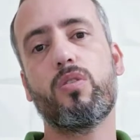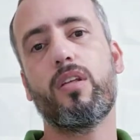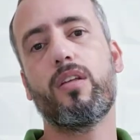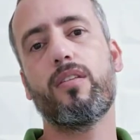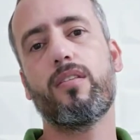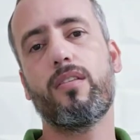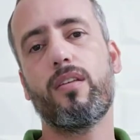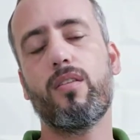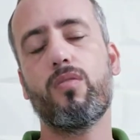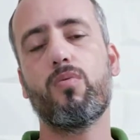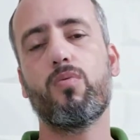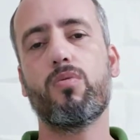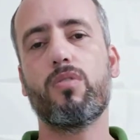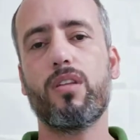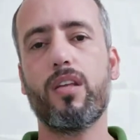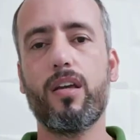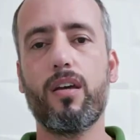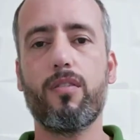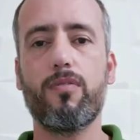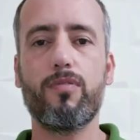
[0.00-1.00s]
tentando
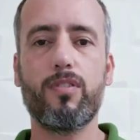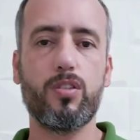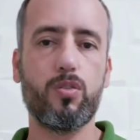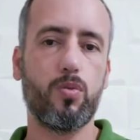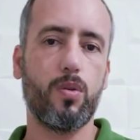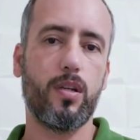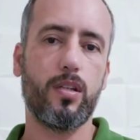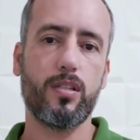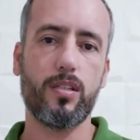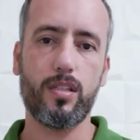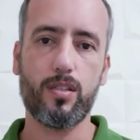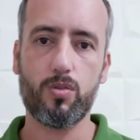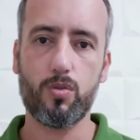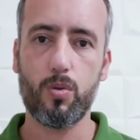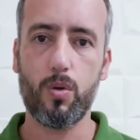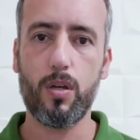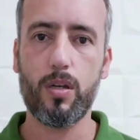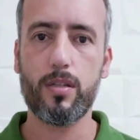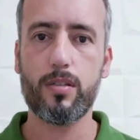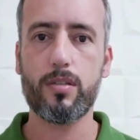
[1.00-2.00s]
ter
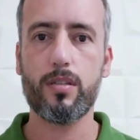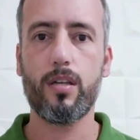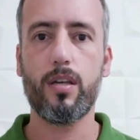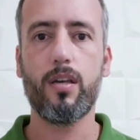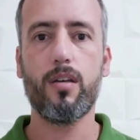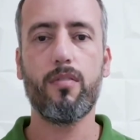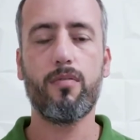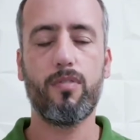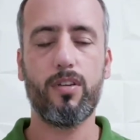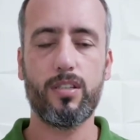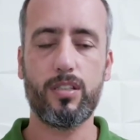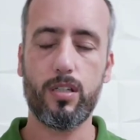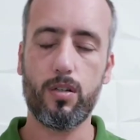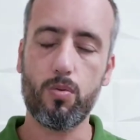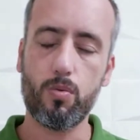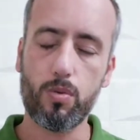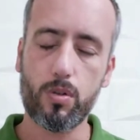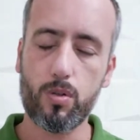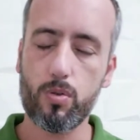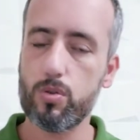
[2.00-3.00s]
visualizações, fazer
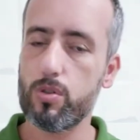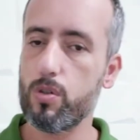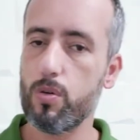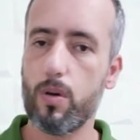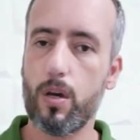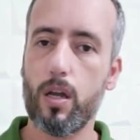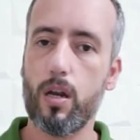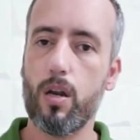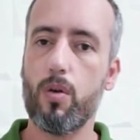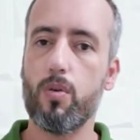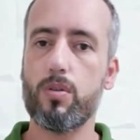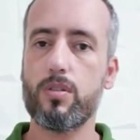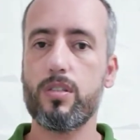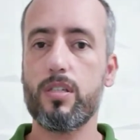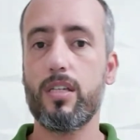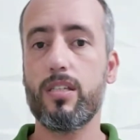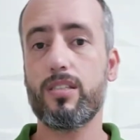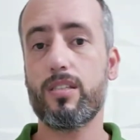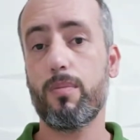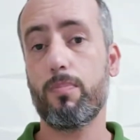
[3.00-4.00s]
com que o seu canal
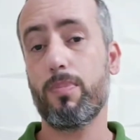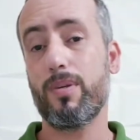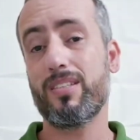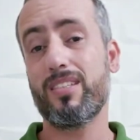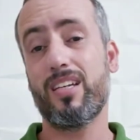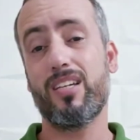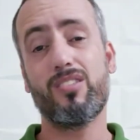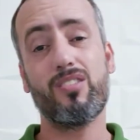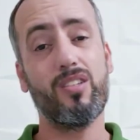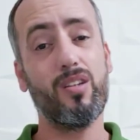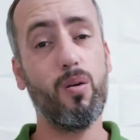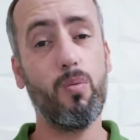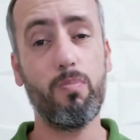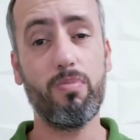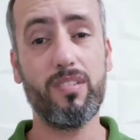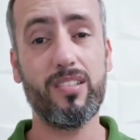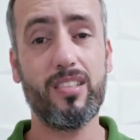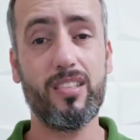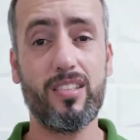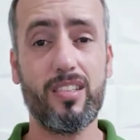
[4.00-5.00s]
cresça, apesar de não
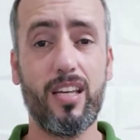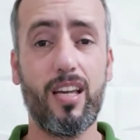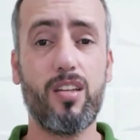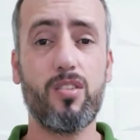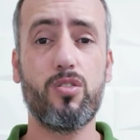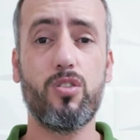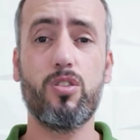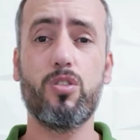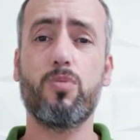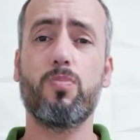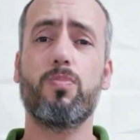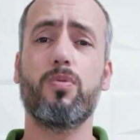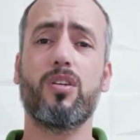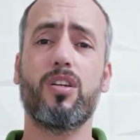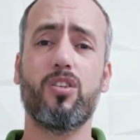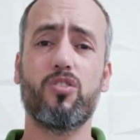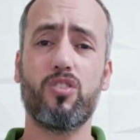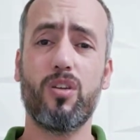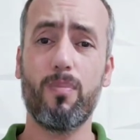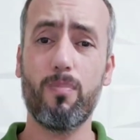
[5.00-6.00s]
precisar disso,
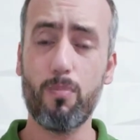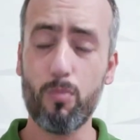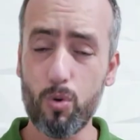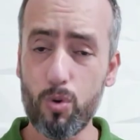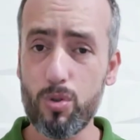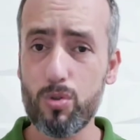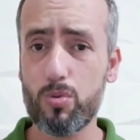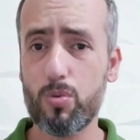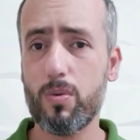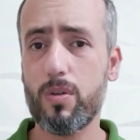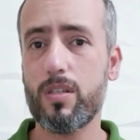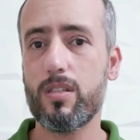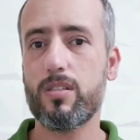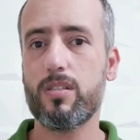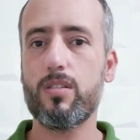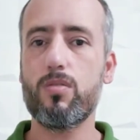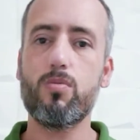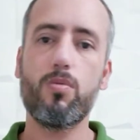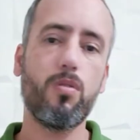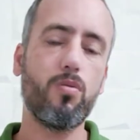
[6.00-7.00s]
porque já é muito
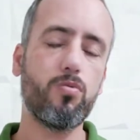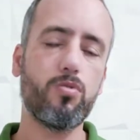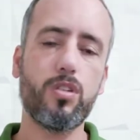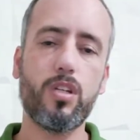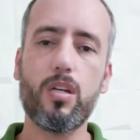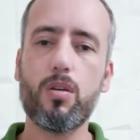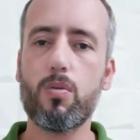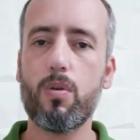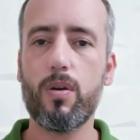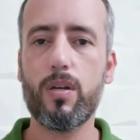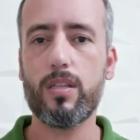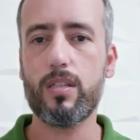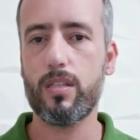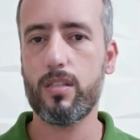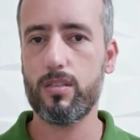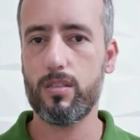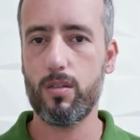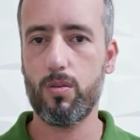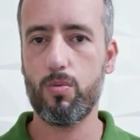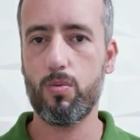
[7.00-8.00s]
conhecido, não sei qual a
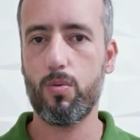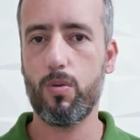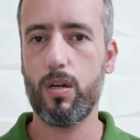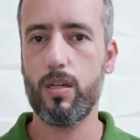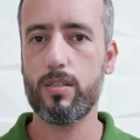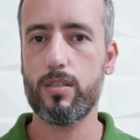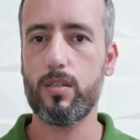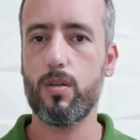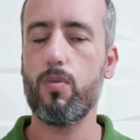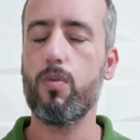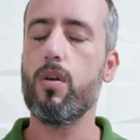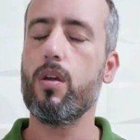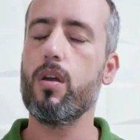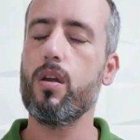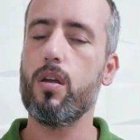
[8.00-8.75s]
intenção do coração